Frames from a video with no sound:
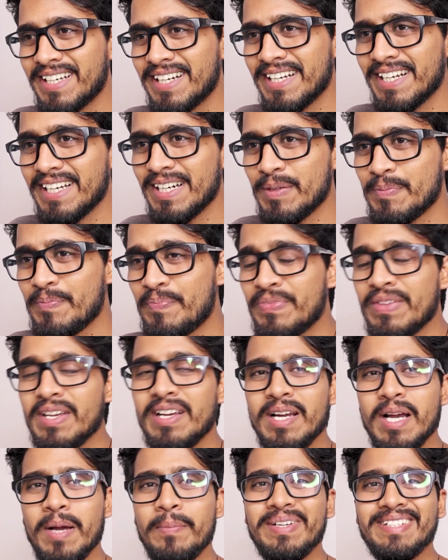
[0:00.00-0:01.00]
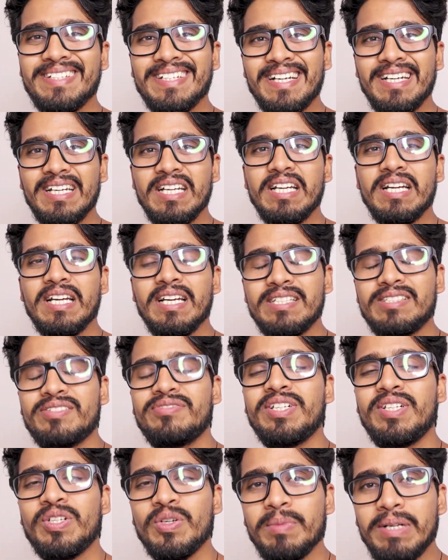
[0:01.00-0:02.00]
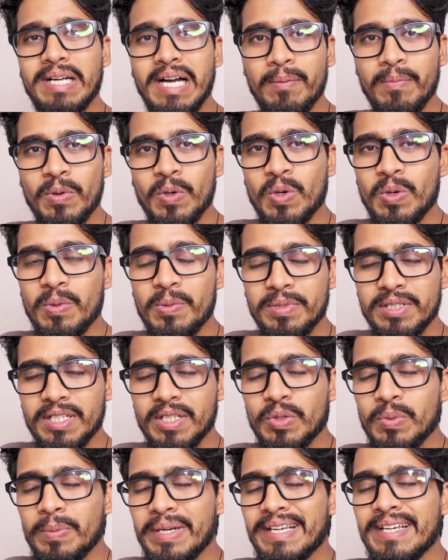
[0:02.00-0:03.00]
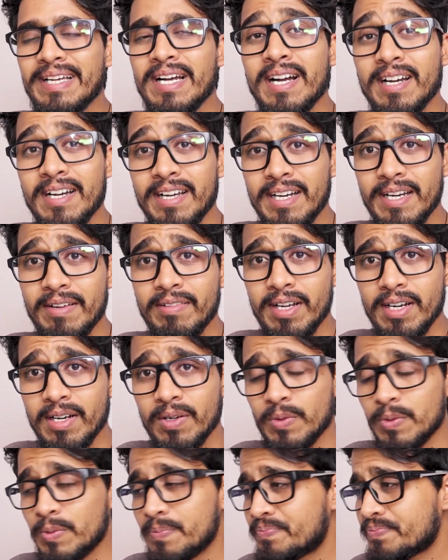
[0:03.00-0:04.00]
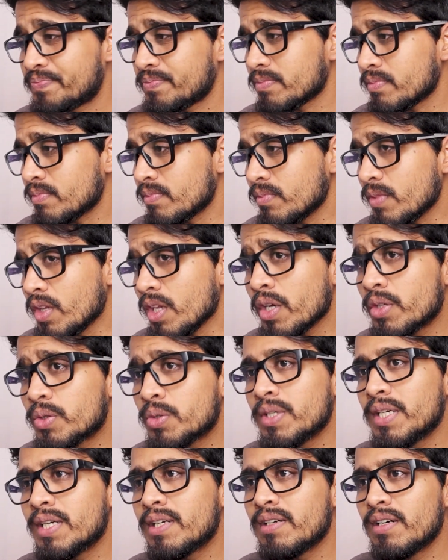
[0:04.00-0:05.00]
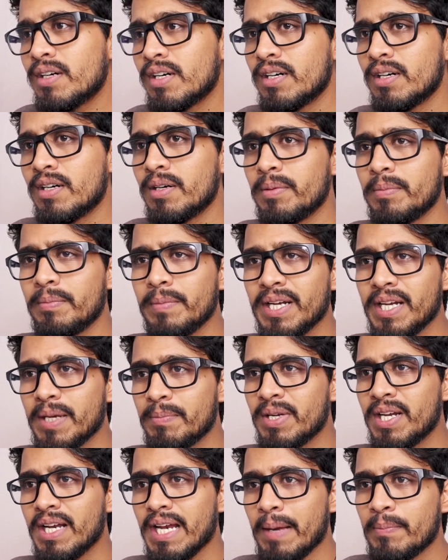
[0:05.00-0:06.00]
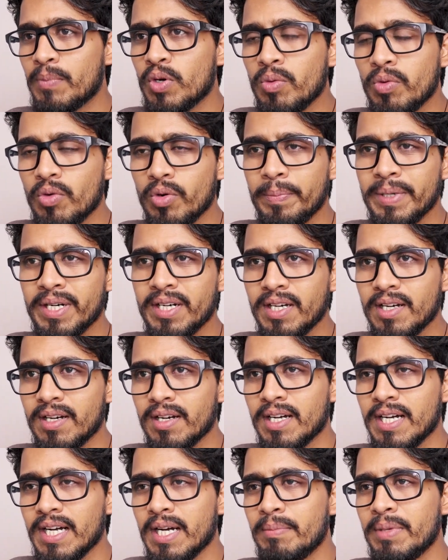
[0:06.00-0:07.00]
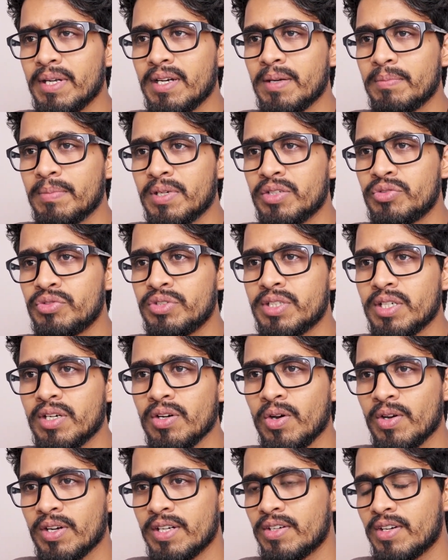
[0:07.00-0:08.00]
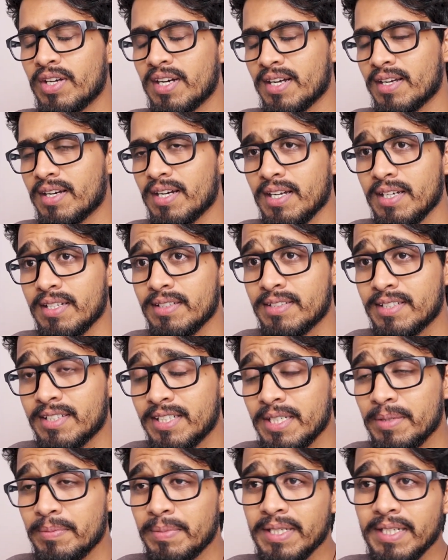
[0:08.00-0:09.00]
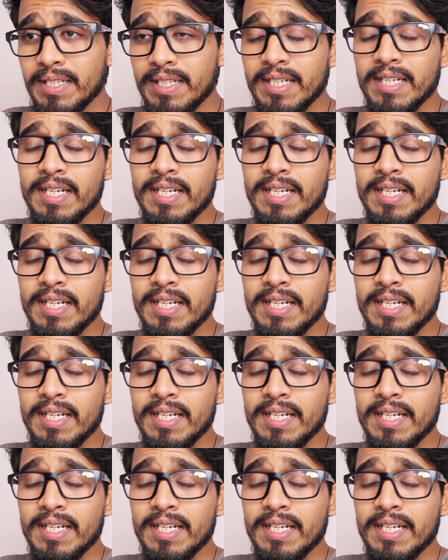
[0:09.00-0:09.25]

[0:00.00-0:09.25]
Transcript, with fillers: करेंगे हम बेसिकली इस वीडियो में आप लोग को मैं बता दूं मैं क्या करने वाला हूँ तो यार आ, मैंने अपना लैपटॉप ओपन कर रखा है मैंने अपना ट्विटर लॉगिन कर रखा है स्क्रीन पे